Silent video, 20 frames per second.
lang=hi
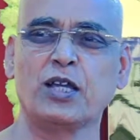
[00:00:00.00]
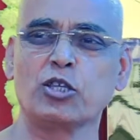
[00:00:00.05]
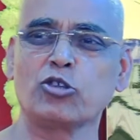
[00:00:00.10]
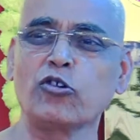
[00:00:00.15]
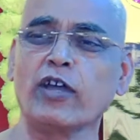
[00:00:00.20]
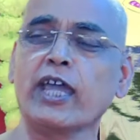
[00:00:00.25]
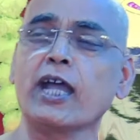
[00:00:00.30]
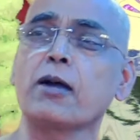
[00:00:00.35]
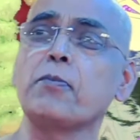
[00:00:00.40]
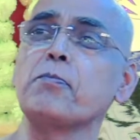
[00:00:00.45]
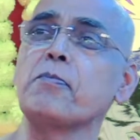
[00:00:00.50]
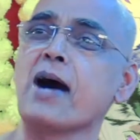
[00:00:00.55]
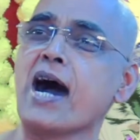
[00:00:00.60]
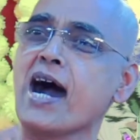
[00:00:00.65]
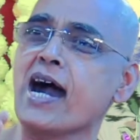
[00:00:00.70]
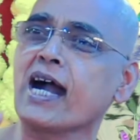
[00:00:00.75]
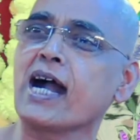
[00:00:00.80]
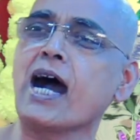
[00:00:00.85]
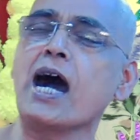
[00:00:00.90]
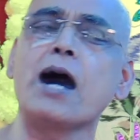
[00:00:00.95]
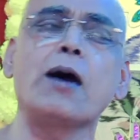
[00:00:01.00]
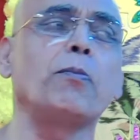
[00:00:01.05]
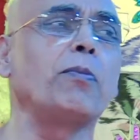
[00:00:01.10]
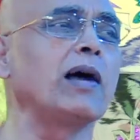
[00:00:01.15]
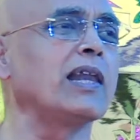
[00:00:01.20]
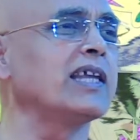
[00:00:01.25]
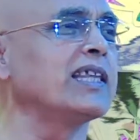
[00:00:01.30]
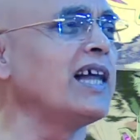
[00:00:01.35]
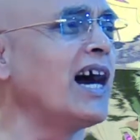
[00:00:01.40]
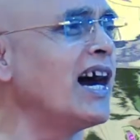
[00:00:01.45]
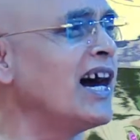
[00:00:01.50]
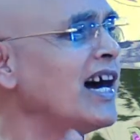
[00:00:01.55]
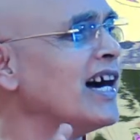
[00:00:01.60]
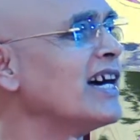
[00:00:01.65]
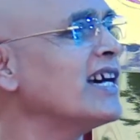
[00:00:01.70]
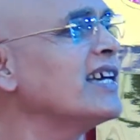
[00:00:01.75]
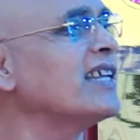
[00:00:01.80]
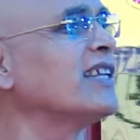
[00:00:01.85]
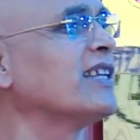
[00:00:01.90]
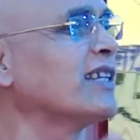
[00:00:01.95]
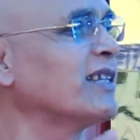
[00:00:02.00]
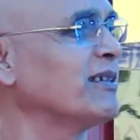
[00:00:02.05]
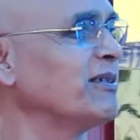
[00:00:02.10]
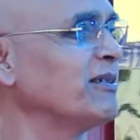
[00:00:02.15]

तो एक मां का बलिदान